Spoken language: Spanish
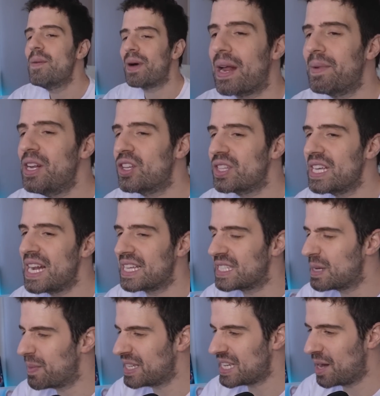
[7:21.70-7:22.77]
para mí lo tiran,
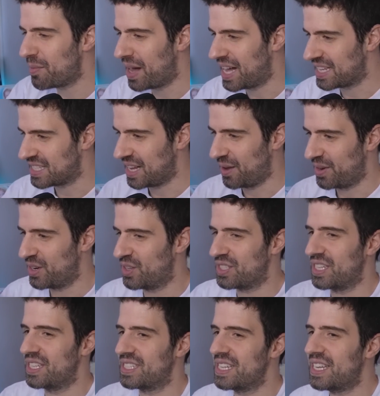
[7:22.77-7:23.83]
si pasa, pasa, ¿vieron? Si
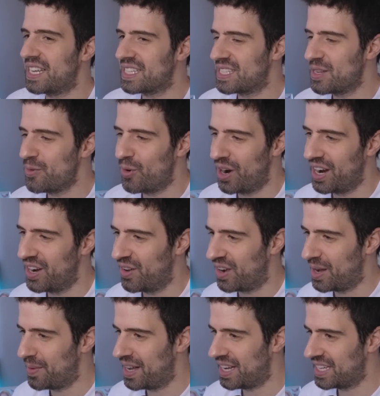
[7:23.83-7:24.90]
decís que sí, bueno,
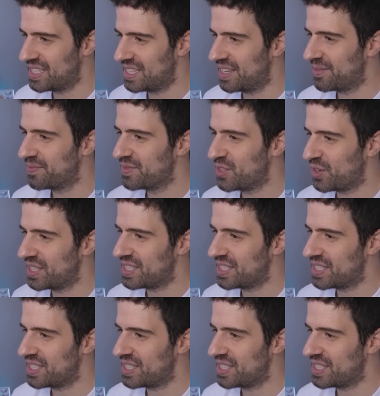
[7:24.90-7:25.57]
capaz que sí, yo qué